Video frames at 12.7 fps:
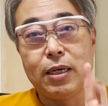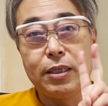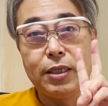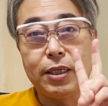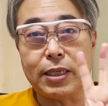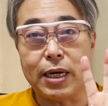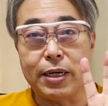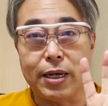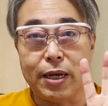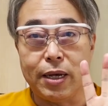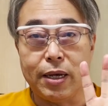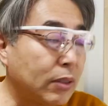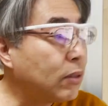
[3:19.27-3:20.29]
2対0。
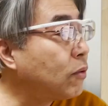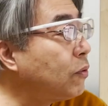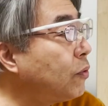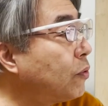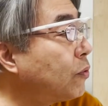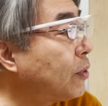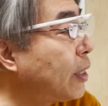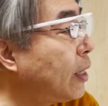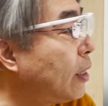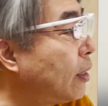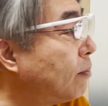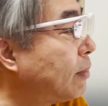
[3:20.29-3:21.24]
ということで、